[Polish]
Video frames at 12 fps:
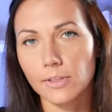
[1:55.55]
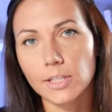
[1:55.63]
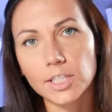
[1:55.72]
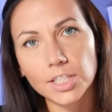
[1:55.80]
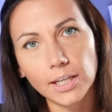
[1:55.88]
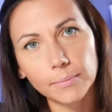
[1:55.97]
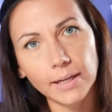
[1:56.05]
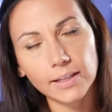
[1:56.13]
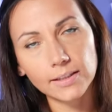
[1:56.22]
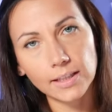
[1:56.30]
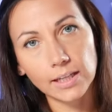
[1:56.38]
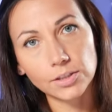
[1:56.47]

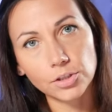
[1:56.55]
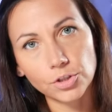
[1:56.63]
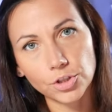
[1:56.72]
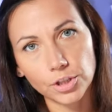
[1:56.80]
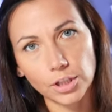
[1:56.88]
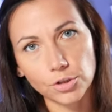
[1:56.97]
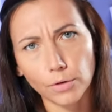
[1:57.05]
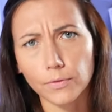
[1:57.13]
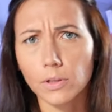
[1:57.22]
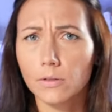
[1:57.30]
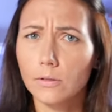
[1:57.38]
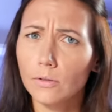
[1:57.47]
Trzeba dać
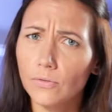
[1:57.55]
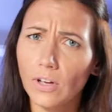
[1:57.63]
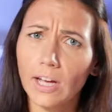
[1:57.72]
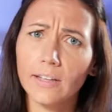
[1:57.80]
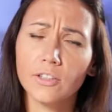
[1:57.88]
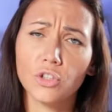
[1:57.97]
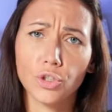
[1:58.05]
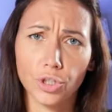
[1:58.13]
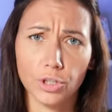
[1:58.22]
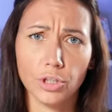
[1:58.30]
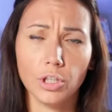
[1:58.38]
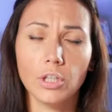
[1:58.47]
szczeniaczkowi
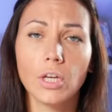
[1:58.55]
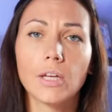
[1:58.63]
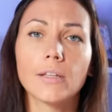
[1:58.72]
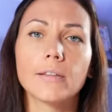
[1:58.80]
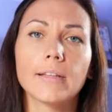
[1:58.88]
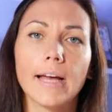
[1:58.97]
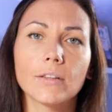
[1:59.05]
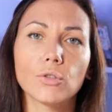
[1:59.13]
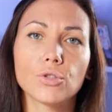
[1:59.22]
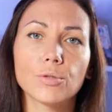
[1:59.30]
2-3 dni na to,